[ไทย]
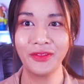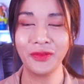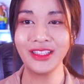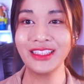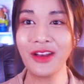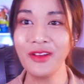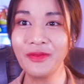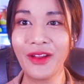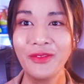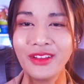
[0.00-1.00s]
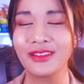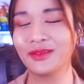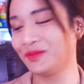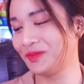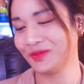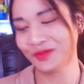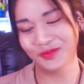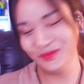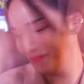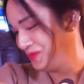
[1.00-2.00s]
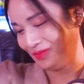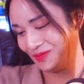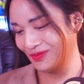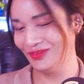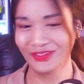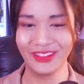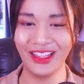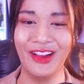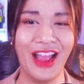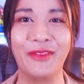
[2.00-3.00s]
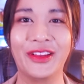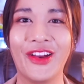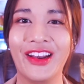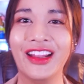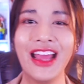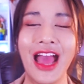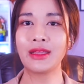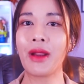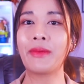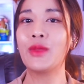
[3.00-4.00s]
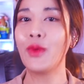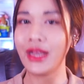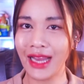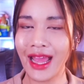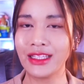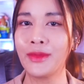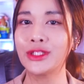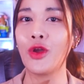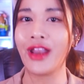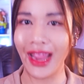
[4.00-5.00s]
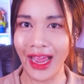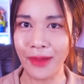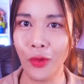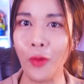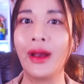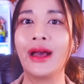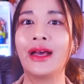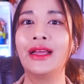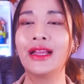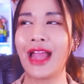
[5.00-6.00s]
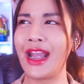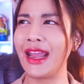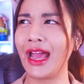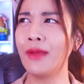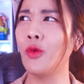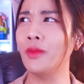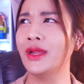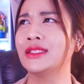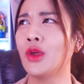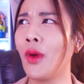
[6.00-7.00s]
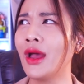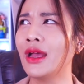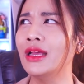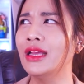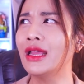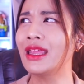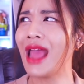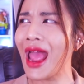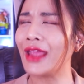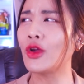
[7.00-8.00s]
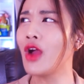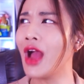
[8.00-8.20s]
เพราะฉันทำหายไปก่อนสำหรับคลิปวันนี้นะคะจะมาสอนไดคัดผมค่ะการไดคัดผมเนี่ยจะว่าง่ายก็